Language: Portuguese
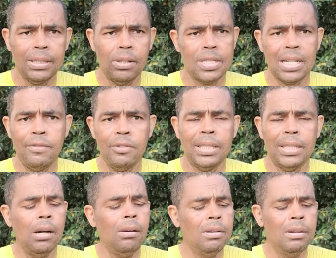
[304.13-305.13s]
se inscreve no
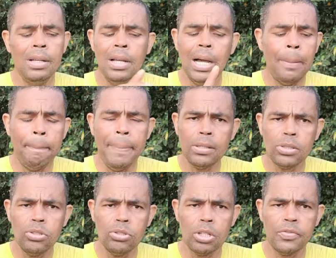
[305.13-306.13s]
canal, aperta o
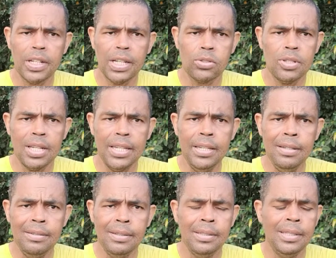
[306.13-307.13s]
sininho de notificações aí,
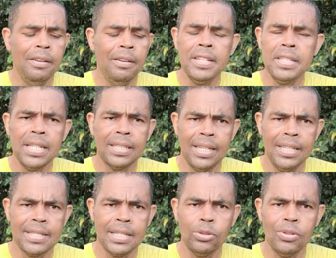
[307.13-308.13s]
vê se você está
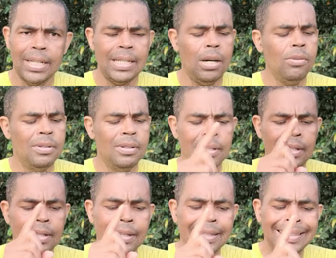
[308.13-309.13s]
inscrito no canal,
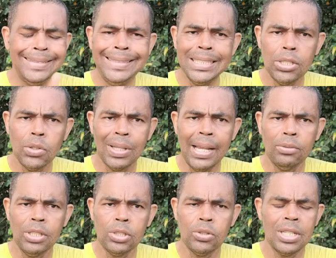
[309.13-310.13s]
deixa seu like,
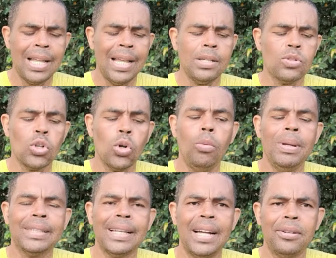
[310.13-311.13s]
deixa seu dislike, o seu
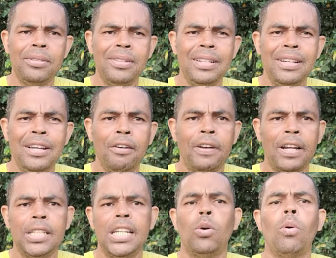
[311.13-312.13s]
comentário,
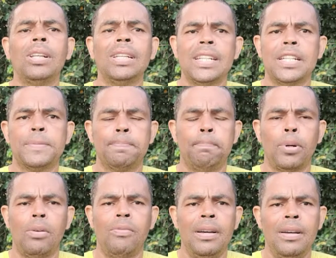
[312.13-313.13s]
falando aí qual dessas
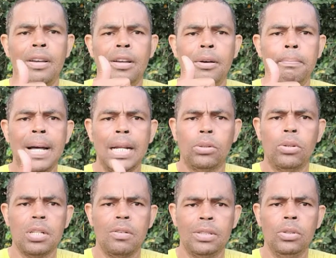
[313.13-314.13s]
provas, Maratona de
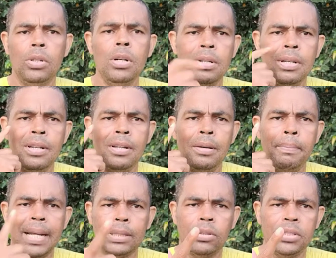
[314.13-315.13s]
Salvador,
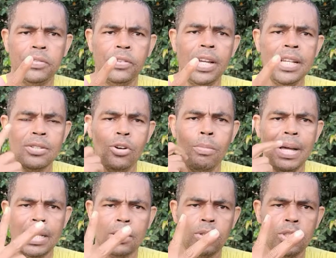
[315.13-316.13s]
Maratona de Foz ou
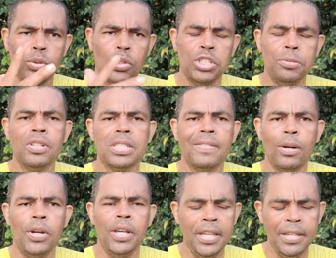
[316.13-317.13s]
Maratona de Curitiba você vai
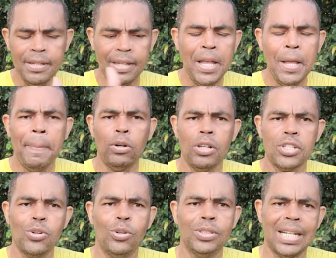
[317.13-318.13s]
correr aí, para nós se
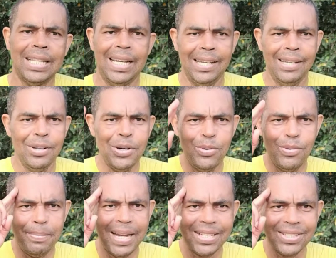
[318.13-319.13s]
encontrar lá. Um
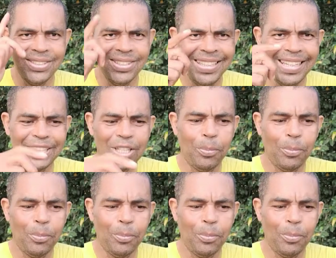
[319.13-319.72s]
abraço e até o